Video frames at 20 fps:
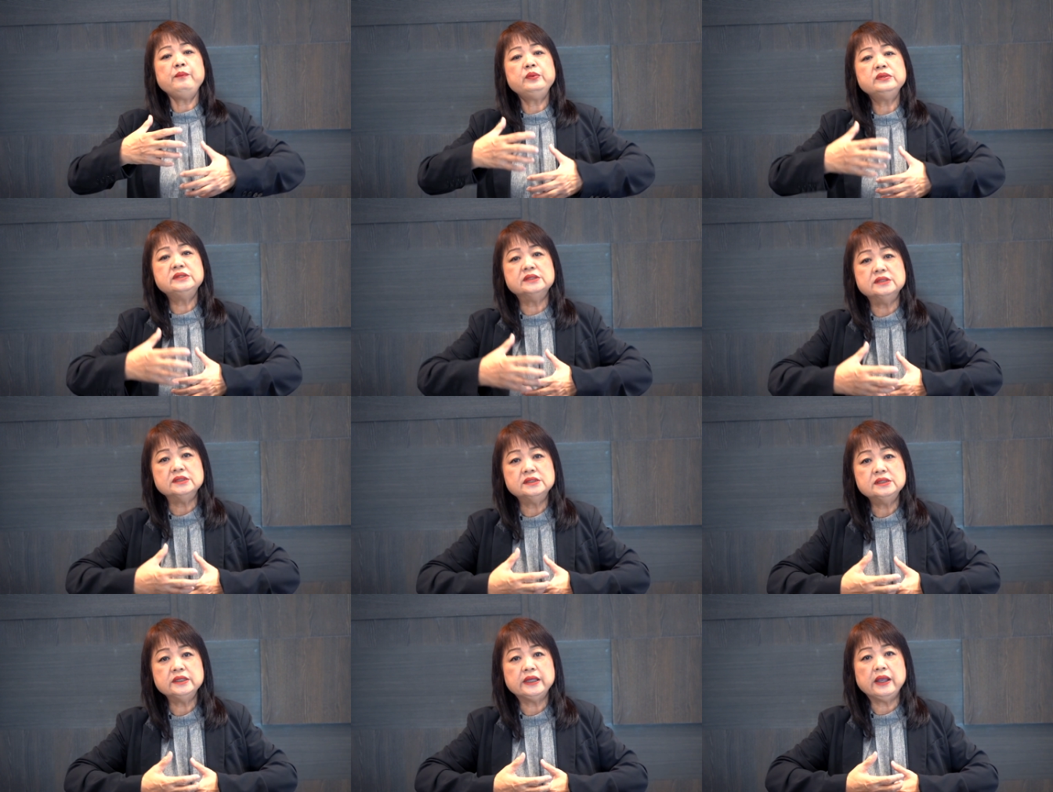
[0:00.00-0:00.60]
不
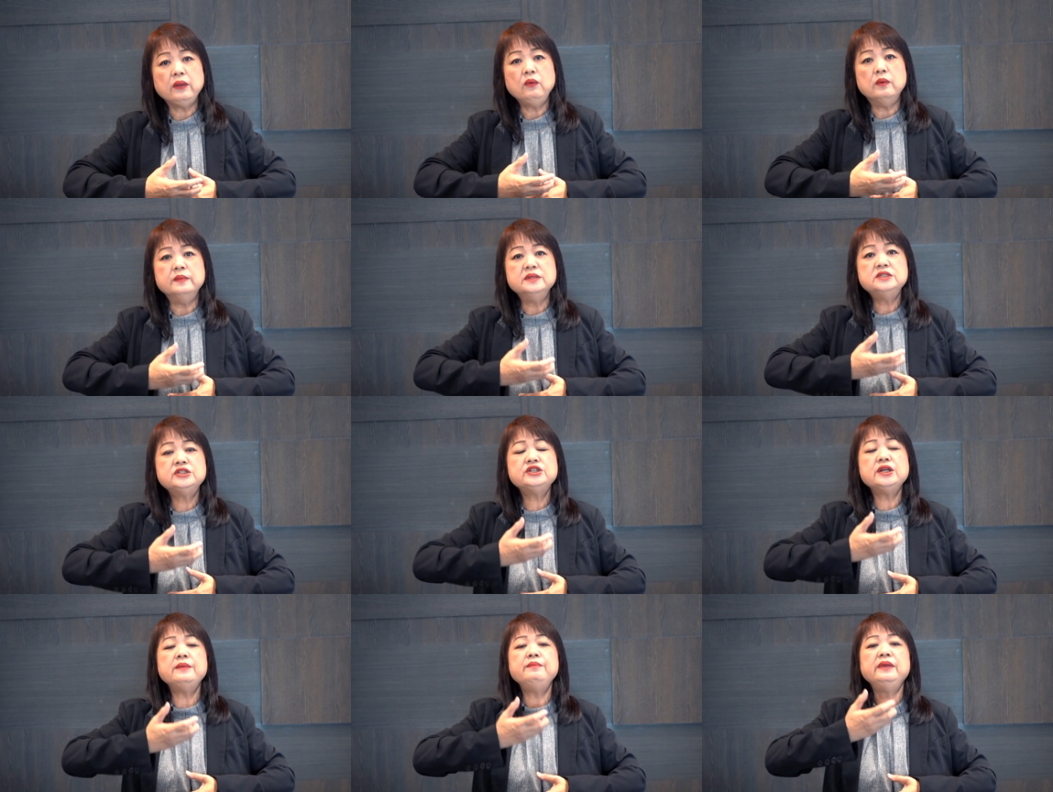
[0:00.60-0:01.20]
只是给我们
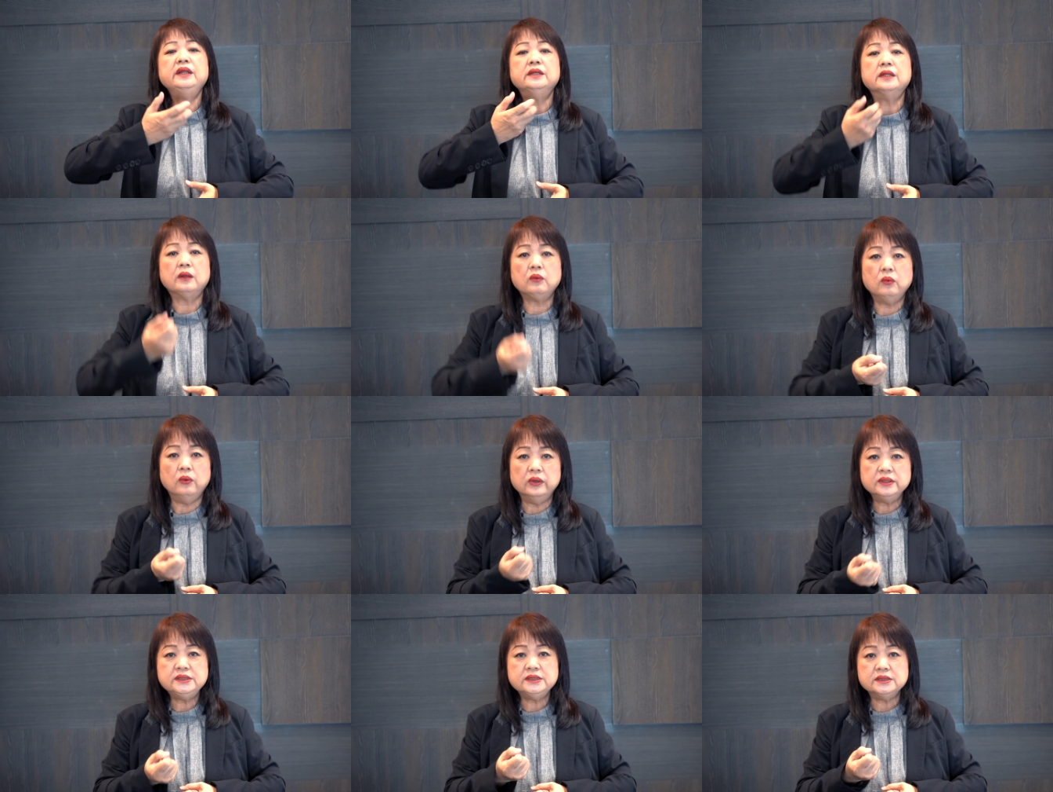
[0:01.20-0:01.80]
生命的
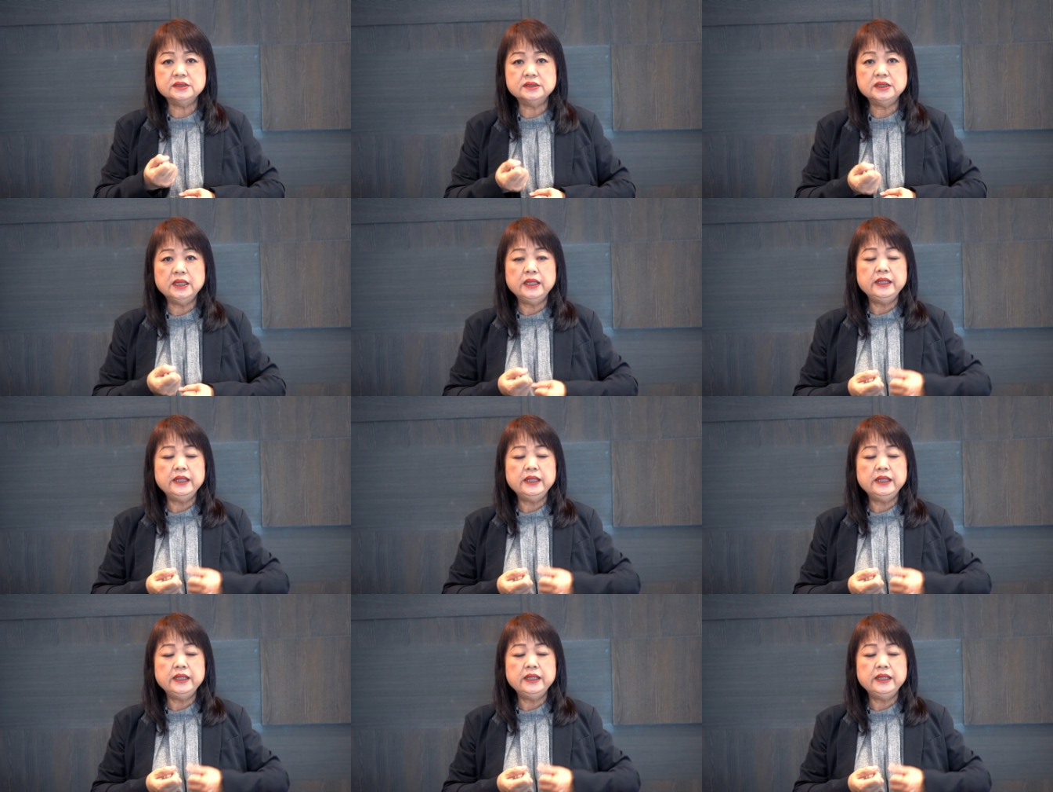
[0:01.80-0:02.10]
果子，